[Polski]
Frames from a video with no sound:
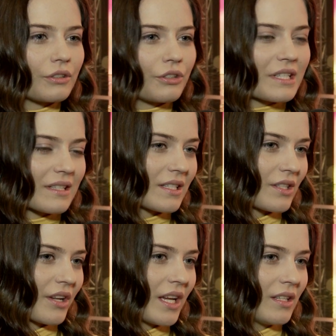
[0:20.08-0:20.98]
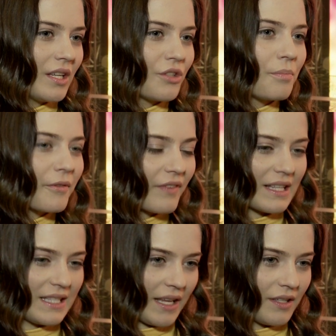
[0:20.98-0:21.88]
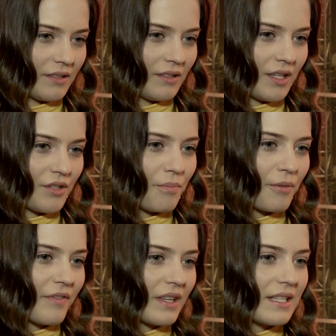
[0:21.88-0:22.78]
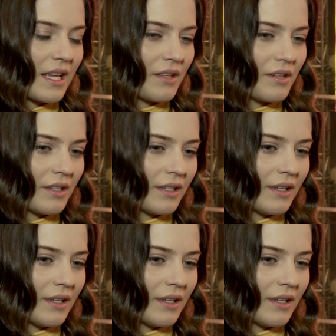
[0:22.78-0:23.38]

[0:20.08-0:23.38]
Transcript: To jest historia niedopowiedzeń, niedopowiedzeń